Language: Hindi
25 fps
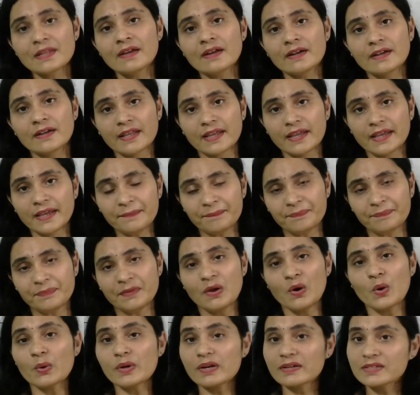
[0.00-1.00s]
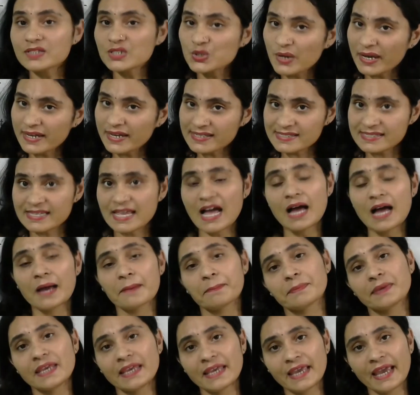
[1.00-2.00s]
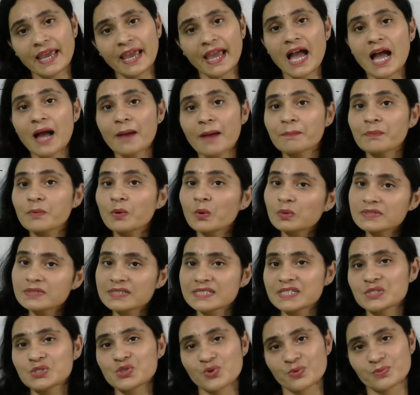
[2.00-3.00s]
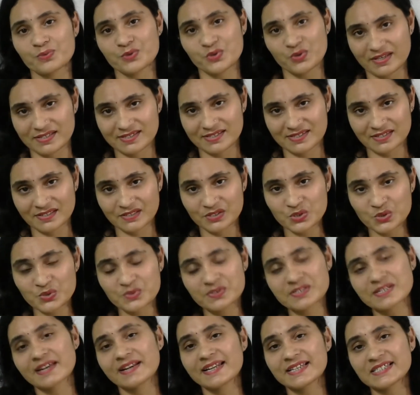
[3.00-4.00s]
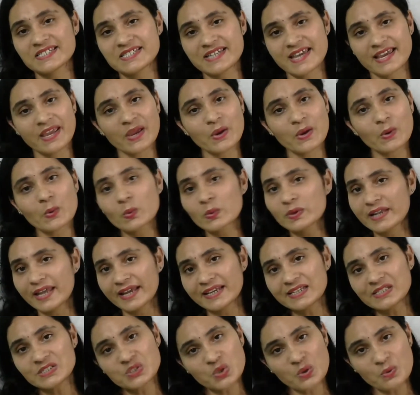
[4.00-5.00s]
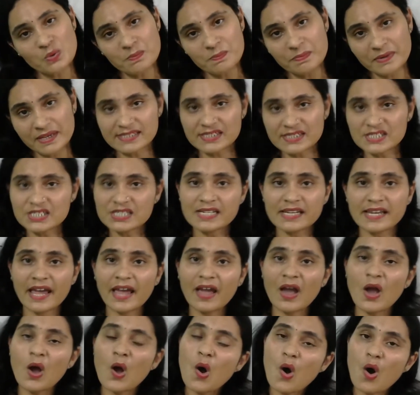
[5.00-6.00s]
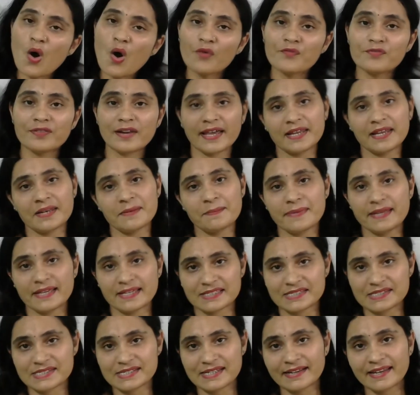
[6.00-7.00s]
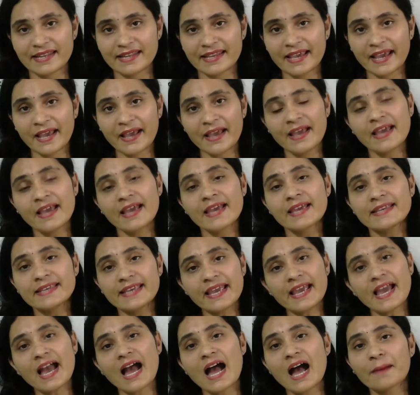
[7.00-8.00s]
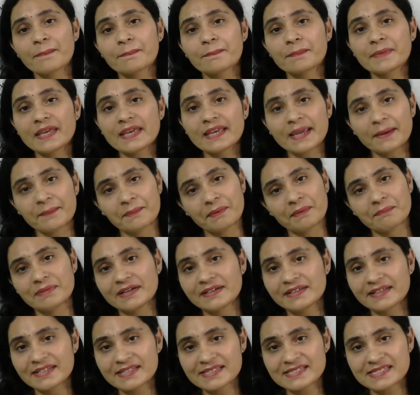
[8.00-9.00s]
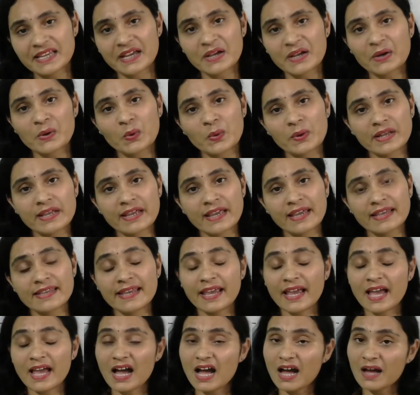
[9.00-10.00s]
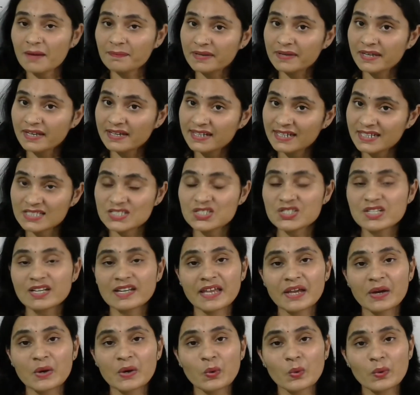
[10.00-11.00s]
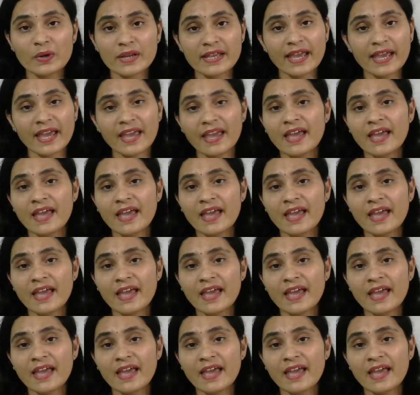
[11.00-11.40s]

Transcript: ठीक है और चॉइस आपकी है आप कौन सी जॉब चॉइस चूज़ करना चाहेंगे ऑनलाइन जॉब भी अच्छी है ऑफलाइन भी अच्छी है ठीक है ये आपकी कैपेबिलिटीज के अकॉर्डिंग है ये आपके नेचर के अकॉर्डिंग है